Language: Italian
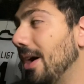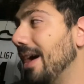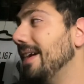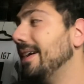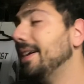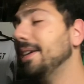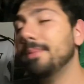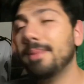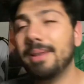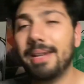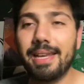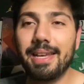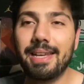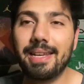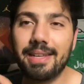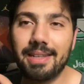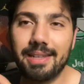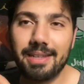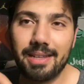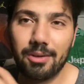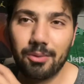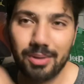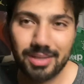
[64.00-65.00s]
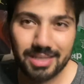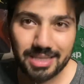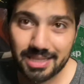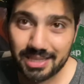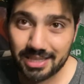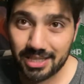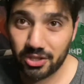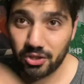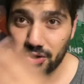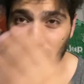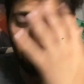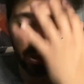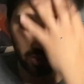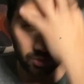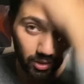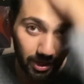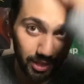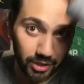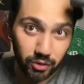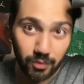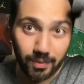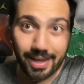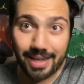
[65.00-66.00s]
a rimanere questa stagione con
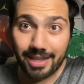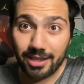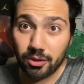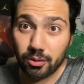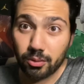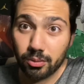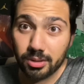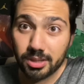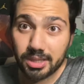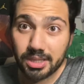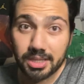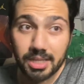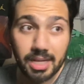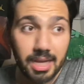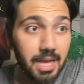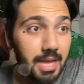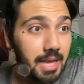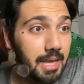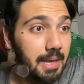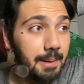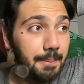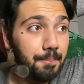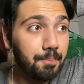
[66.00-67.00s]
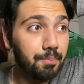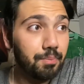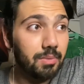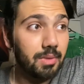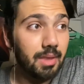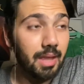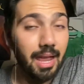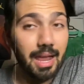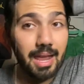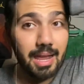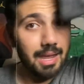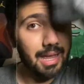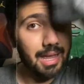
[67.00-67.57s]
la Juventus e